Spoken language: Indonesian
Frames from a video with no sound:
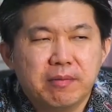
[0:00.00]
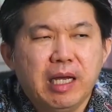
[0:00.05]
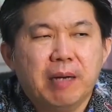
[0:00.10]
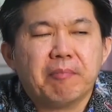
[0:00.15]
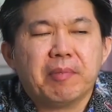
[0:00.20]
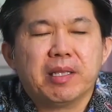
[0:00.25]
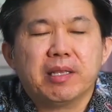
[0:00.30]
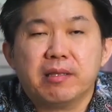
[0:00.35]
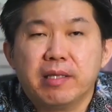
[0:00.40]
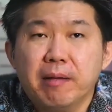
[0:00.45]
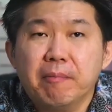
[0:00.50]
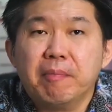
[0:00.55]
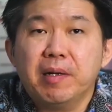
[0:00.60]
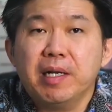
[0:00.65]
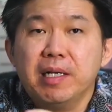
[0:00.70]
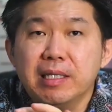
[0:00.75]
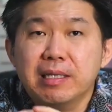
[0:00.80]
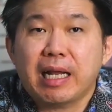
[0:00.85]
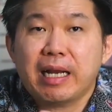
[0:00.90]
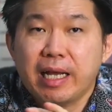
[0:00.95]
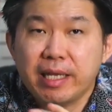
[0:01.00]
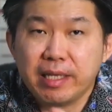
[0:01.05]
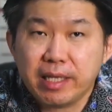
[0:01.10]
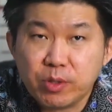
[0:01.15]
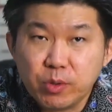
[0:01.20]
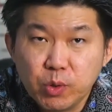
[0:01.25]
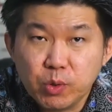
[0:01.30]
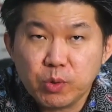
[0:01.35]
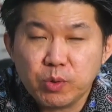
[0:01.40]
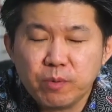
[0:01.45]
Yang penting beli tanahnya
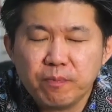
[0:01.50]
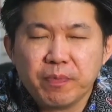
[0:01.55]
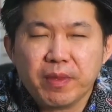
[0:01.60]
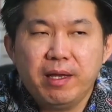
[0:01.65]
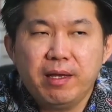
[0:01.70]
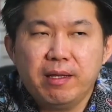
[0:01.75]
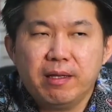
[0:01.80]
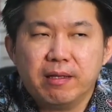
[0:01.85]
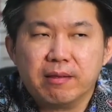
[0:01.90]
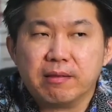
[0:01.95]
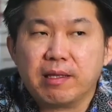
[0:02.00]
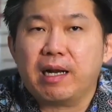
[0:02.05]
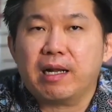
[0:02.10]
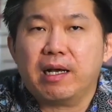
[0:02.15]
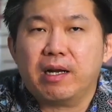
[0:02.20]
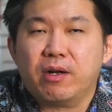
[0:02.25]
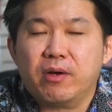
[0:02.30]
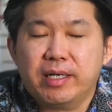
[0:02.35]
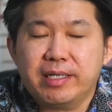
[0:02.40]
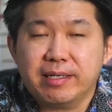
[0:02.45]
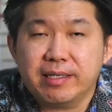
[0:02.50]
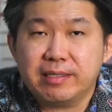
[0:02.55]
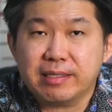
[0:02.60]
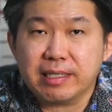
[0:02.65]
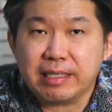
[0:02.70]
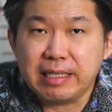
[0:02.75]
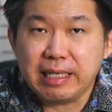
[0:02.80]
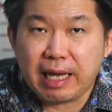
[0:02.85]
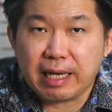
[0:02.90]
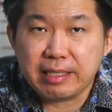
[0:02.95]
dulu. Ntar kalau ada
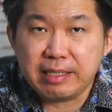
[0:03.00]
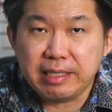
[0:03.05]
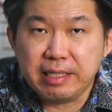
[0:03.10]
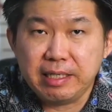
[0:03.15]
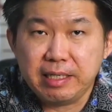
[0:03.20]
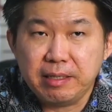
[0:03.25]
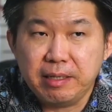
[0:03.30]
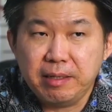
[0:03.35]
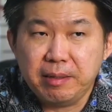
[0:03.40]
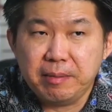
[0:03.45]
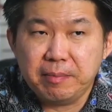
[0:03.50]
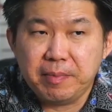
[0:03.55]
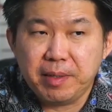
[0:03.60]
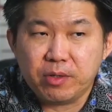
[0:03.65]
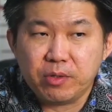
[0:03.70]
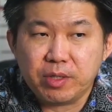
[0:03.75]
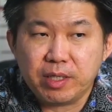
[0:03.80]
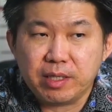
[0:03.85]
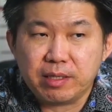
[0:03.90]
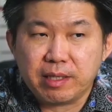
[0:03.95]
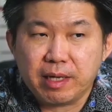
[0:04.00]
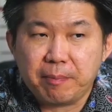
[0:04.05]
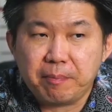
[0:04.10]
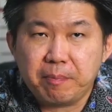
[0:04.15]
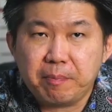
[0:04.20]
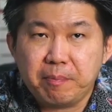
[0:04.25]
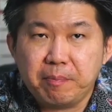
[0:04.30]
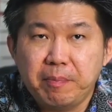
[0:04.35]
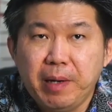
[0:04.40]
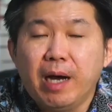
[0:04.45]
rezeki lagi baru
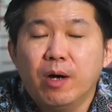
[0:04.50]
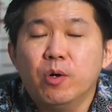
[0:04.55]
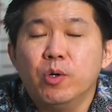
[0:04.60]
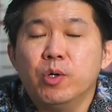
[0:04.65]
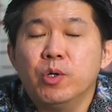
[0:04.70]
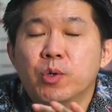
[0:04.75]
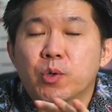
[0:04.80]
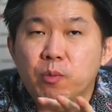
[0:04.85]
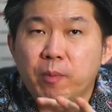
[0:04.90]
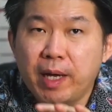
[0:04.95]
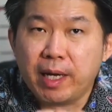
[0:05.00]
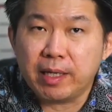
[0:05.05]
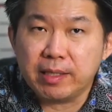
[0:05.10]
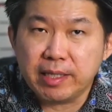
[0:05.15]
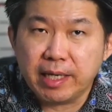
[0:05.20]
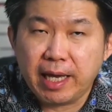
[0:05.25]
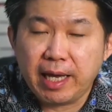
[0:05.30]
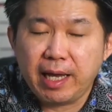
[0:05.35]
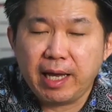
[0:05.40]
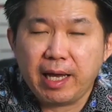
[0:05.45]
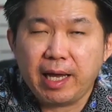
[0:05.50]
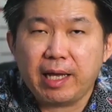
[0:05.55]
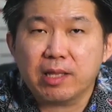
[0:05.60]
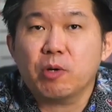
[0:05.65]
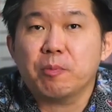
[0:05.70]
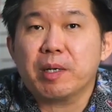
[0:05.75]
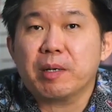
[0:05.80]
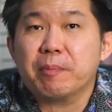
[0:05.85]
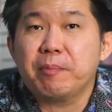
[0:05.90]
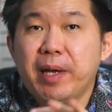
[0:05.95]
kita bangun rumahnya
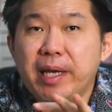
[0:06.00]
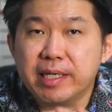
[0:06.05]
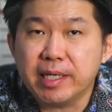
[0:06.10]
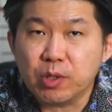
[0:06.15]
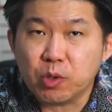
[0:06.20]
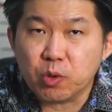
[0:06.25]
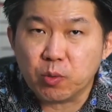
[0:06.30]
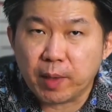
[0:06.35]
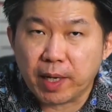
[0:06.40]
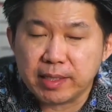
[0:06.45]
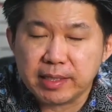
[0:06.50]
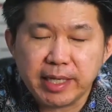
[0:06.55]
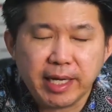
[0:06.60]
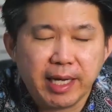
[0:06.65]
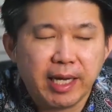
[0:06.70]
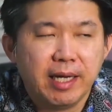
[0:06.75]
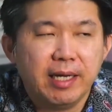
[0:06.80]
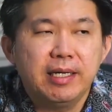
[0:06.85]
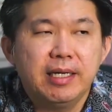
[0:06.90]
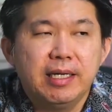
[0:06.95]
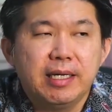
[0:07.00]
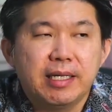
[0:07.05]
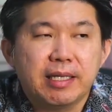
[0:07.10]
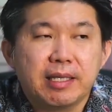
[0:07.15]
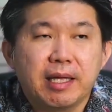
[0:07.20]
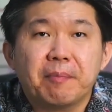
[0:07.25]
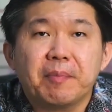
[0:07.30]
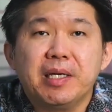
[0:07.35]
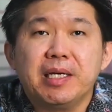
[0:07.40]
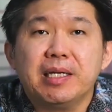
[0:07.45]
atau perbaikin rumahnya.
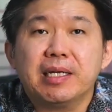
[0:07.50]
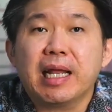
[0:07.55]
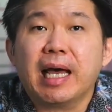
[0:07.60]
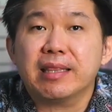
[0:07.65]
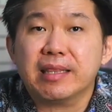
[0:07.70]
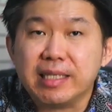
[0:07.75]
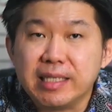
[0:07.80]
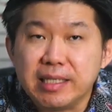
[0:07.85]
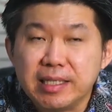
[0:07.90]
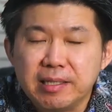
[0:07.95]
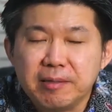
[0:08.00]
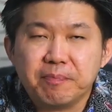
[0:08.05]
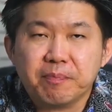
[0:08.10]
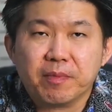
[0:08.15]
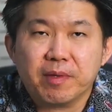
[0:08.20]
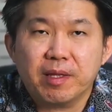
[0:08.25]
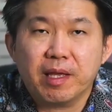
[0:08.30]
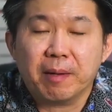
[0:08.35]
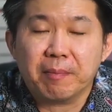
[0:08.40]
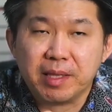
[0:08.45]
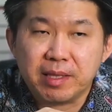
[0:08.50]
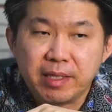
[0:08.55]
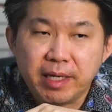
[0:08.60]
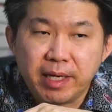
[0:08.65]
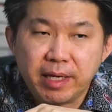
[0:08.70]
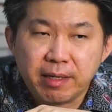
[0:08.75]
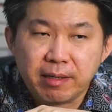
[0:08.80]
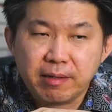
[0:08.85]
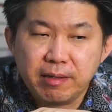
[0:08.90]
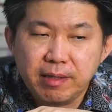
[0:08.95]
Tapi nanti yang
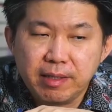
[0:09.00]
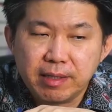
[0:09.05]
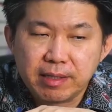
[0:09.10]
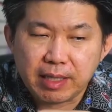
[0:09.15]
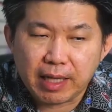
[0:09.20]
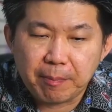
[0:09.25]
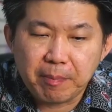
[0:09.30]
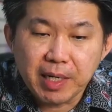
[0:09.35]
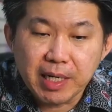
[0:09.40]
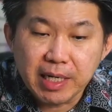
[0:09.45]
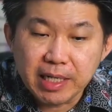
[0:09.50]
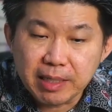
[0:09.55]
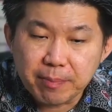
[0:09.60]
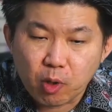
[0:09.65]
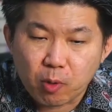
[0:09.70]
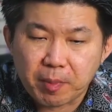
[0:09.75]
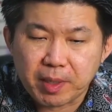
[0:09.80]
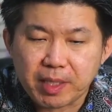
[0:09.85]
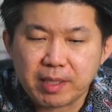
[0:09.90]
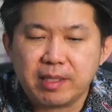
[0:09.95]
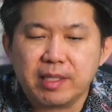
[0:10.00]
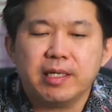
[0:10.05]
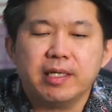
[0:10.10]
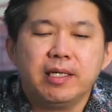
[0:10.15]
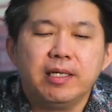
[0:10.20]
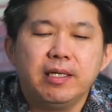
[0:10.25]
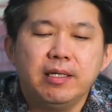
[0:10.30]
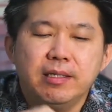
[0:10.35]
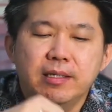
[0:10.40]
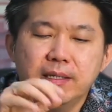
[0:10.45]
penting tak beli
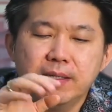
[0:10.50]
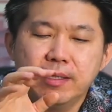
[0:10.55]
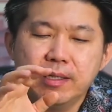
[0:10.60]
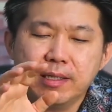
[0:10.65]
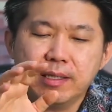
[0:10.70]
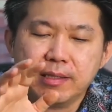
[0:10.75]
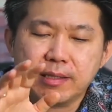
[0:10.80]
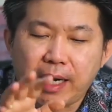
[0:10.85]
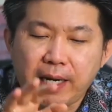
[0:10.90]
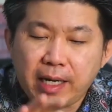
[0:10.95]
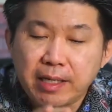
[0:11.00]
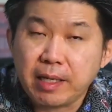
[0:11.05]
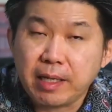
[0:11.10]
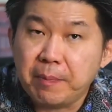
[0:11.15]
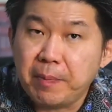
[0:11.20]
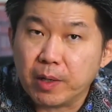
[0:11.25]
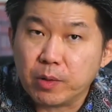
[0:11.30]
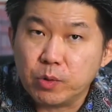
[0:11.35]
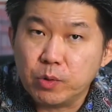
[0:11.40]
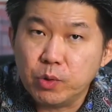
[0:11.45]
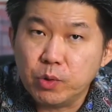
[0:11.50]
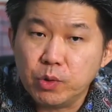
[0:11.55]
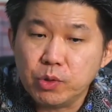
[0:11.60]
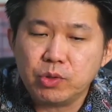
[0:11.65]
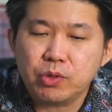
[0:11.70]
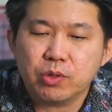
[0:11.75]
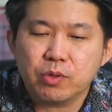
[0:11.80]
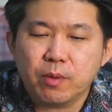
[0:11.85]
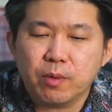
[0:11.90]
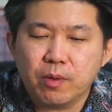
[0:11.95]
properti, tanahnya
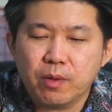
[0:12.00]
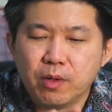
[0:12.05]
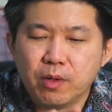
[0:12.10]
bagus,